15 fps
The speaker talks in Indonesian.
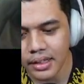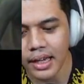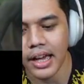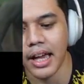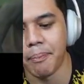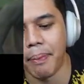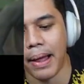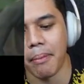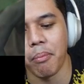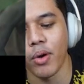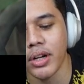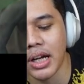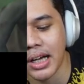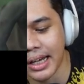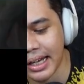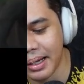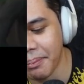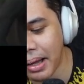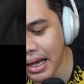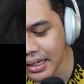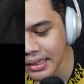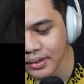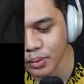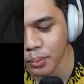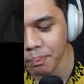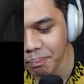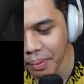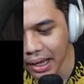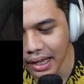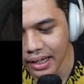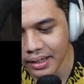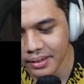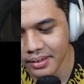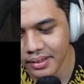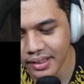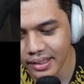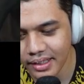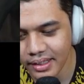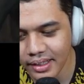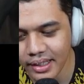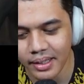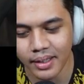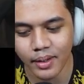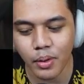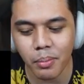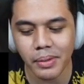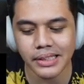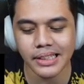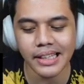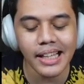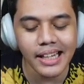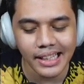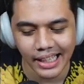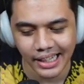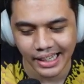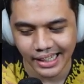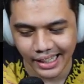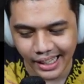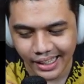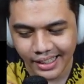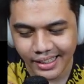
Eh balbonnya keren banget sumpah. Ih, lu masih ngeri ya Ler ya?